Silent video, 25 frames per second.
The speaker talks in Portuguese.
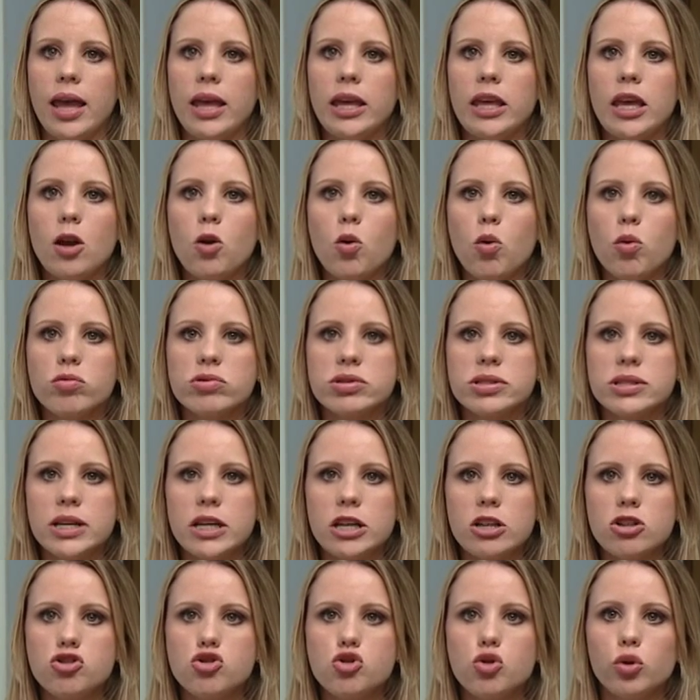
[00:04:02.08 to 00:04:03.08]
Em que
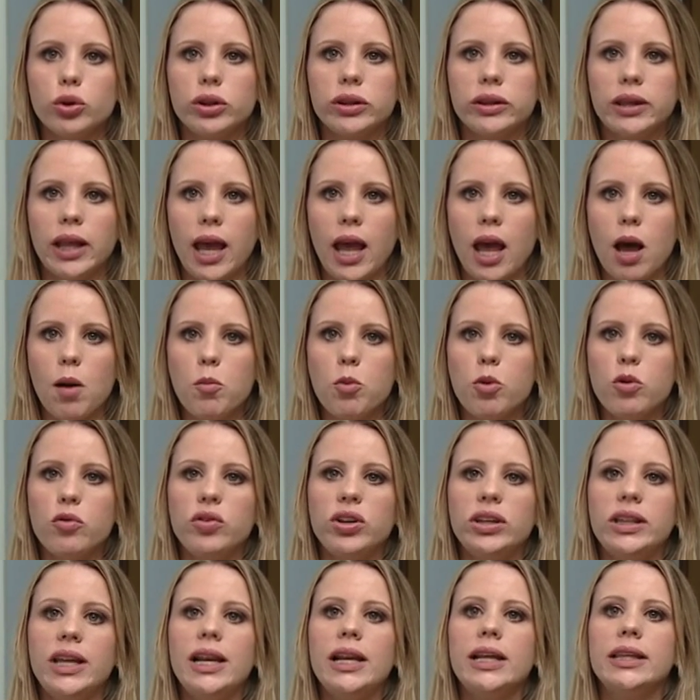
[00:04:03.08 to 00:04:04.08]
consiste o termo
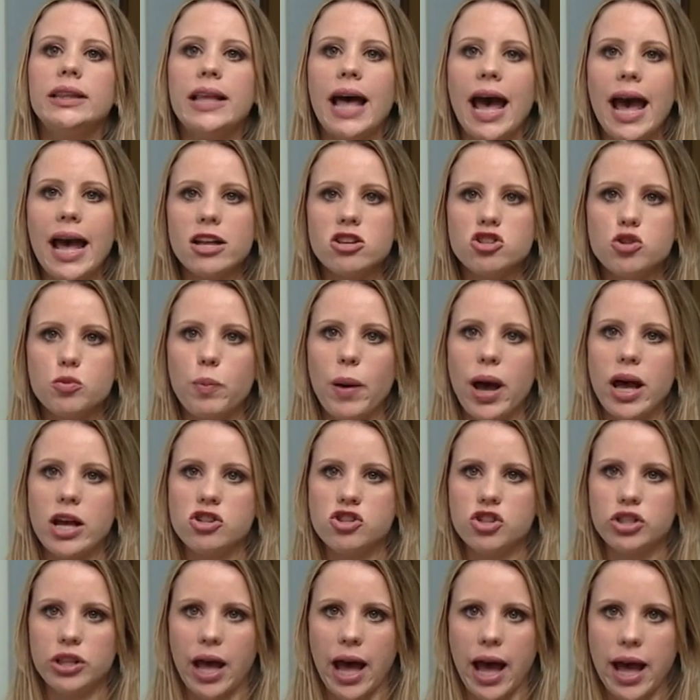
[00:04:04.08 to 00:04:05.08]
fidelidade
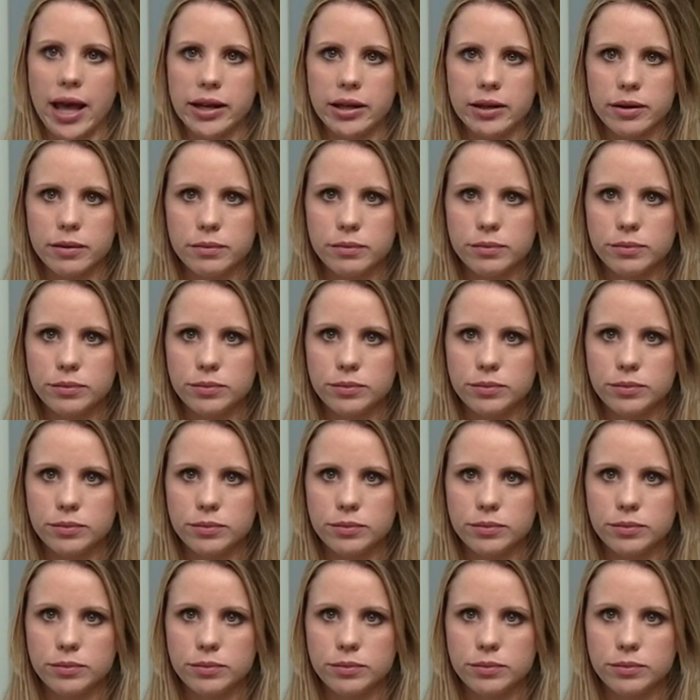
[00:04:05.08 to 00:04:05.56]
partidária?